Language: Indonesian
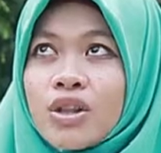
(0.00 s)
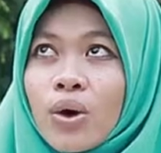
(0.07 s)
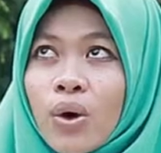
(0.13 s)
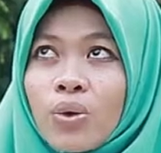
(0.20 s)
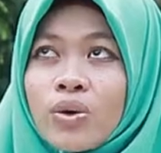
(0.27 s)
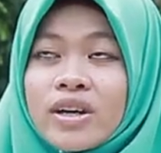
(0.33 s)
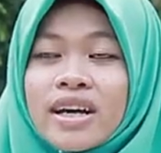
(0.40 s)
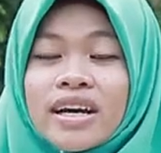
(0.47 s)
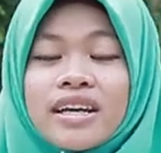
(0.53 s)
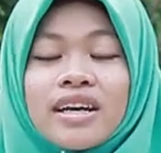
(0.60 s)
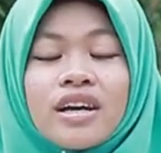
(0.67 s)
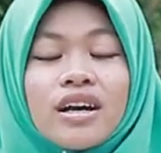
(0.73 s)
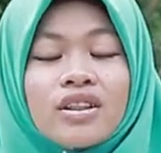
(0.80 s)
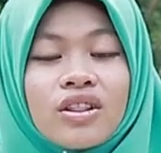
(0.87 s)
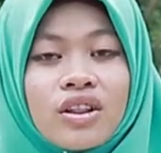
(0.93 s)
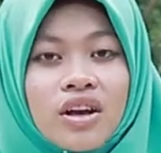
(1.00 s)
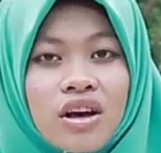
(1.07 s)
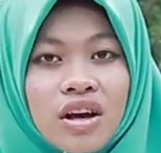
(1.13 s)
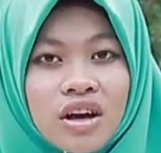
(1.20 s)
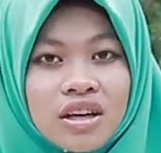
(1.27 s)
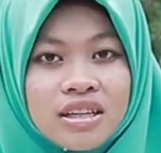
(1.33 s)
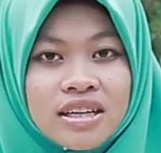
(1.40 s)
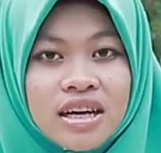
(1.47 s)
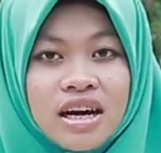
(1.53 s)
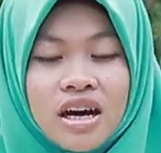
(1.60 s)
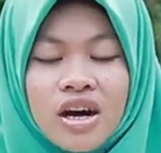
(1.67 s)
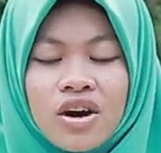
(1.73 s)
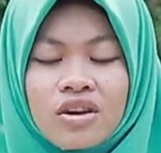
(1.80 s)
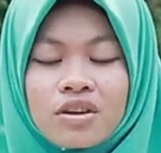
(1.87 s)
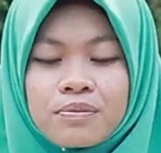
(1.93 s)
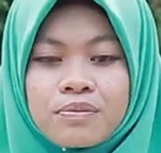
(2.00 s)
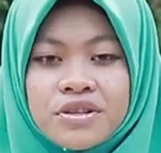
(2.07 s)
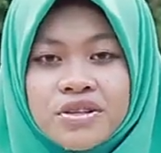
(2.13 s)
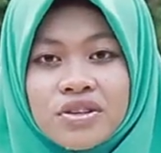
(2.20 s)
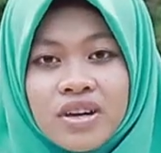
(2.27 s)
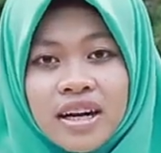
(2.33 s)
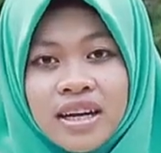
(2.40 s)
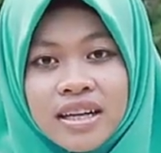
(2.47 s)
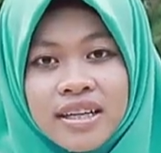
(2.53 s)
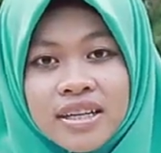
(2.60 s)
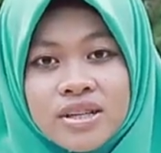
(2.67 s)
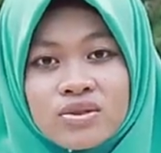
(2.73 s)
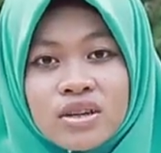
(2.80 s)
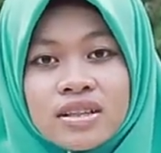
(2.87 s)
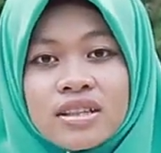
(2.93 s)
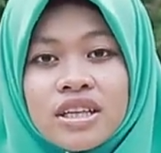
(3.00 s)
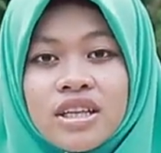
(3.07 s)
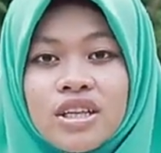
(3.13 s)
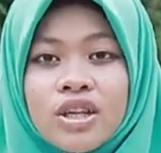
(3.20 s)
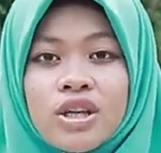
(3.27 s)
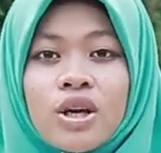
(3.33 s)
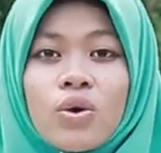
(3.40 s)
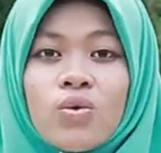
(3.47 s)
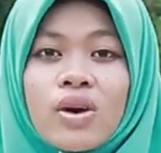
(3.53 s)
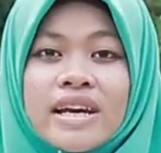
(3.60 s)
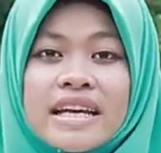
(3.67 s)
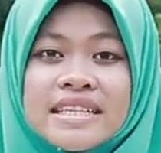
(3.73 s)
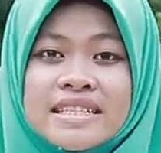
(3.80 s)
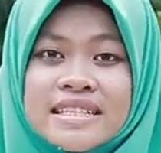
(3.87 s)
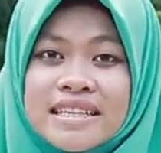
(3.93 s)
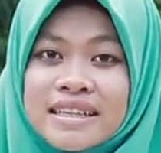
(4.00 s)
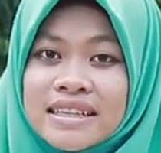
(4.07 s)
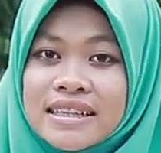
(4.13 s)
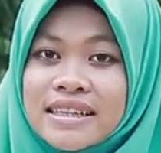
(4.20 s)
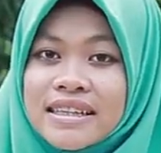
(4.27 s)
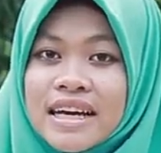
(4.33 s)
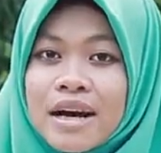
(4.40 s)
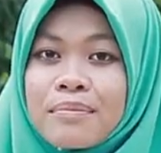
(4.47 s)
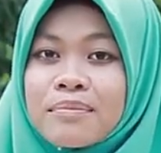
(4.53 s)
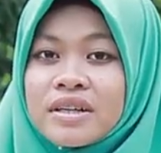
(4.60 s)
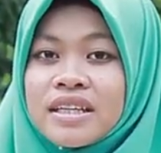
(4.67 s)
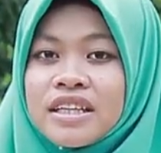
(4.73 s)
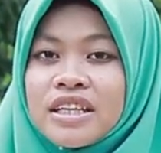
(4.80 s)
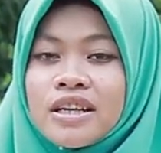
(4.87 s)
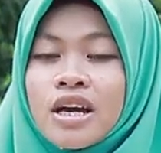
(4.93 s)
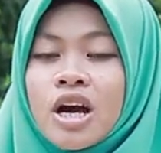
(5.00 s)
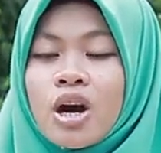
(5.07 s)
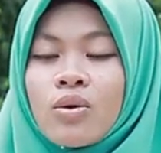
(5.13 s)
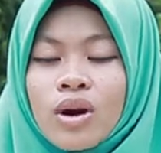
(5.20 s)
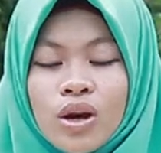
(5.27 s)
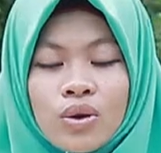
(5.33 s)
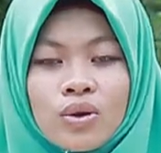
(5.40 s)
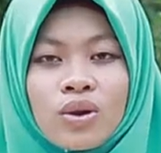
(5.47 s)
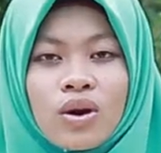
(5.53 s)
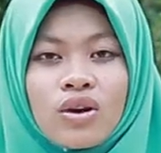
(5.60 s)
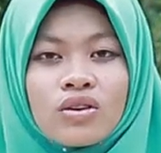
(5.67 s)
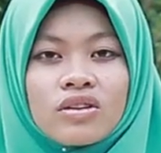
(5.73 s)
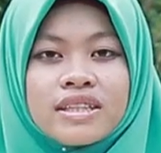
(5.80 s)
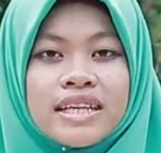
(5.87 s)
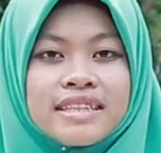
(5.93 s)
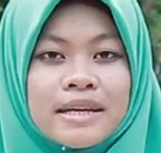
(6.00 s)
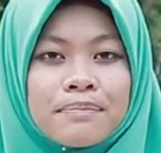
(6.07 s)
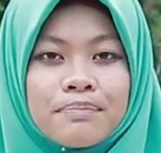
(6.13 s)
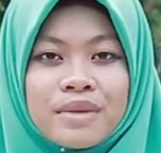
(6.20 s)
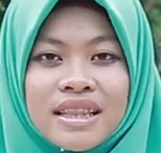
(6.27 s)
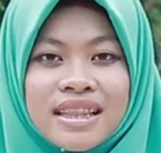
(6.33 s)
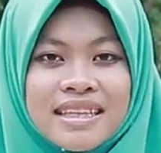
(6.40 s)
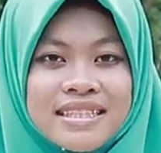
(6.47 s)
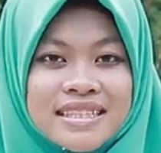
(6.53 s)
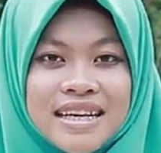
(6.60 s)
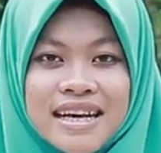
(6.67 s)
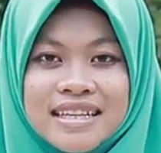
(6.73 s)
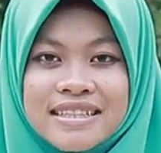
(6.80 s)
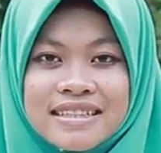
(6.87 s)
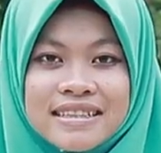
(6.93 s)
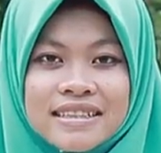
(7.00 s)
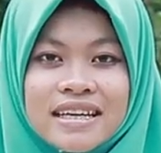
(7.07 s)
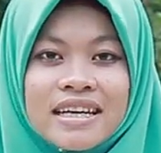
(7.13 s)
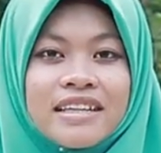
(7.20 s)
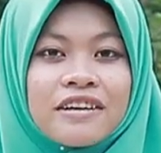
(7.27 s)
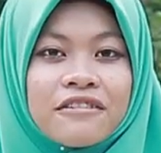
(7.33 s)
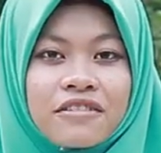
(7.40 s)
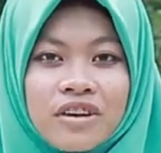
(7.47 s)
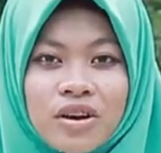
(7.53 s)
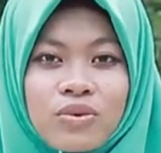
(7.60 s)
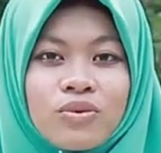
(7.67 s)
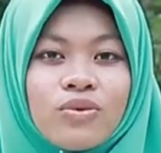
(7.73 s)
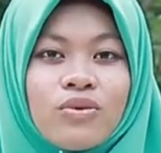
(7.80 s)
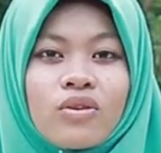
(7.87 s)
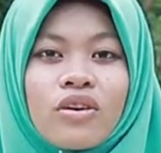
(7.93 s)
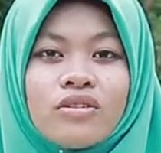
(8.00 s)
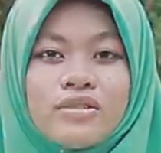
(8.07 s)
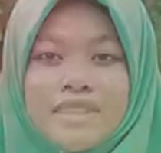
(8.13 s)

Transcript: ad'uka ya Allah rabbi shrah li sadri wa yassir li amri wa hlul 'uqdatam min lisani yafqahu